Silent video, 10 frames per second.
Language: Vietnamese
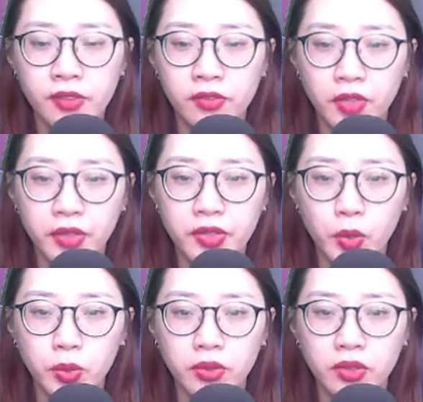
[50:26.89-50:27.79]
Vân
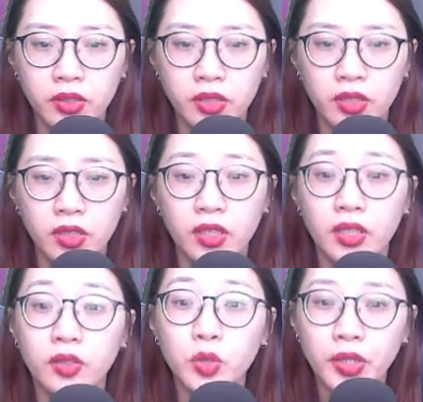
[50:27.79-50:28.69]
Du
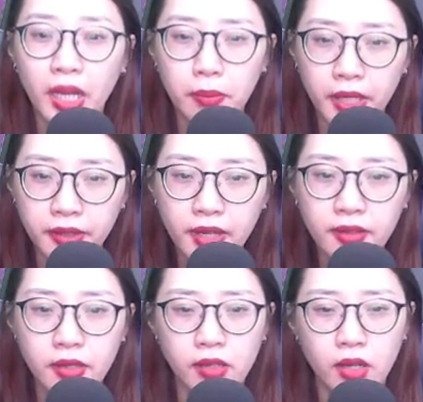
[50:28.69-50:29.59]
Tôi đặc biệt nhắc
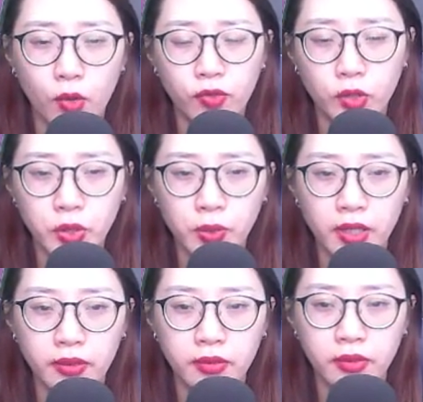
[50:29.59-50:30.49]
nhở cậu vô số
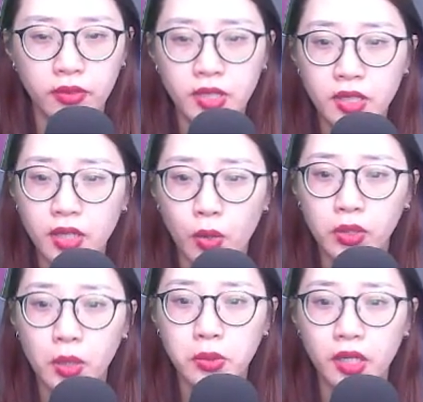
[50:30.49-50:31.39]
lần, nhưng cậu
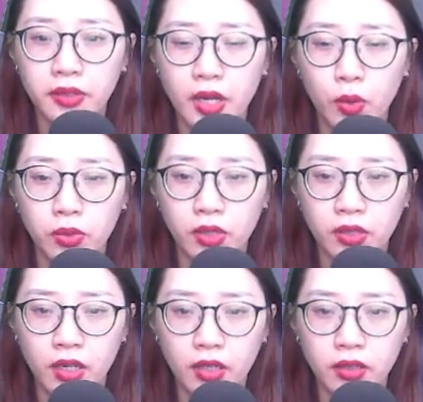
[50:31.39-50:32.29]
không gật đầu ừ
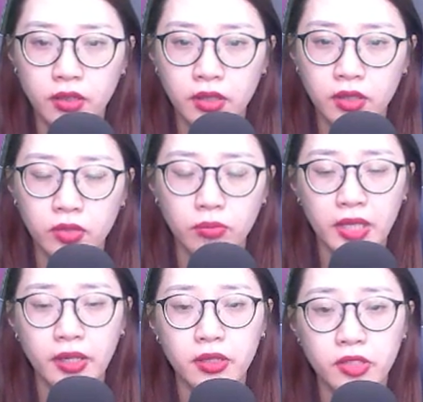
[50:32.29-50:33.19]
ờ. Mà
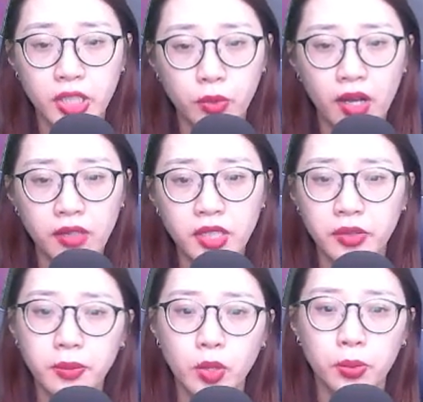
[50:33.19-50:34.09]
sau đó thì
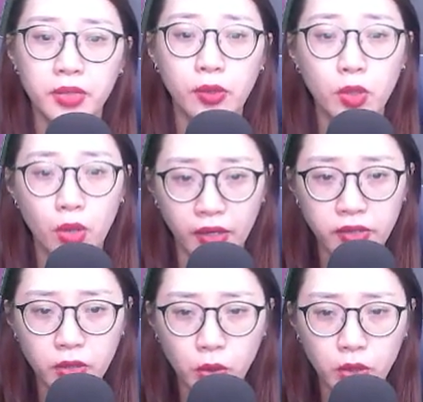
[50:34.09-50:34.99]
tiếp tục đặt câu hỏi
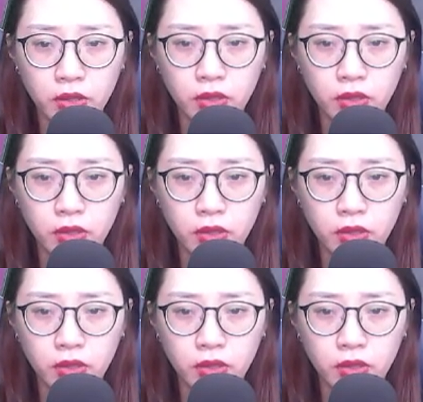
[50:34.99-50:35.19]
cho tôi